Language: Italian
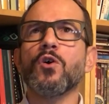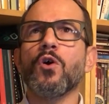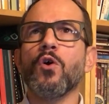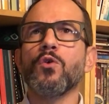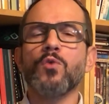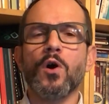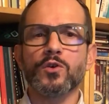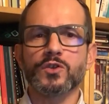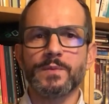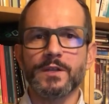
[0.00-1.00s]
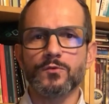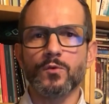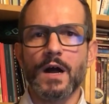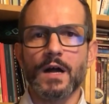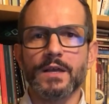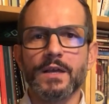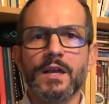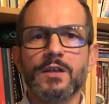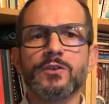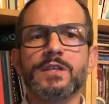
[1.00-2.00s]
o un luogo spirituale,
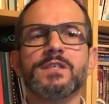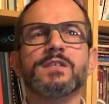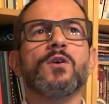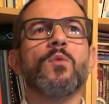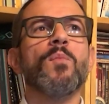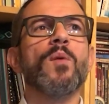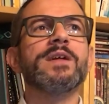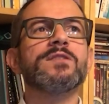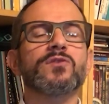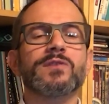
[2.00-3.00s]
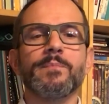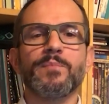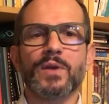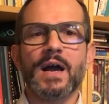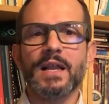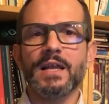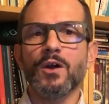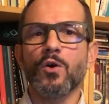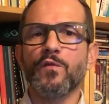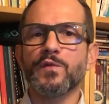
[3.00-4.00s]
non esiste un momento temporale
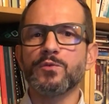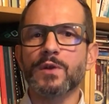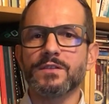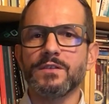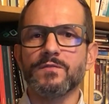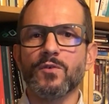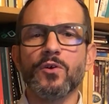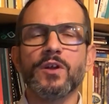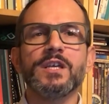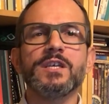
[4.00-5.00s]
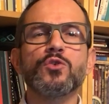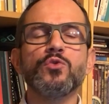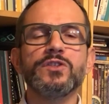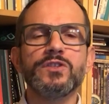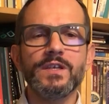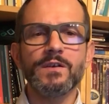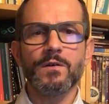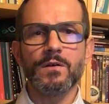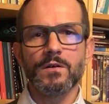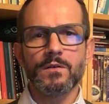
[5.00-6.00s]
o figurativo in cui
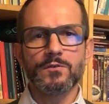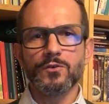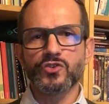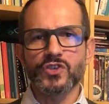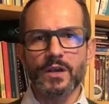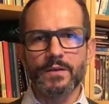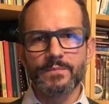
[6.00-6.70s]
Dio non c'è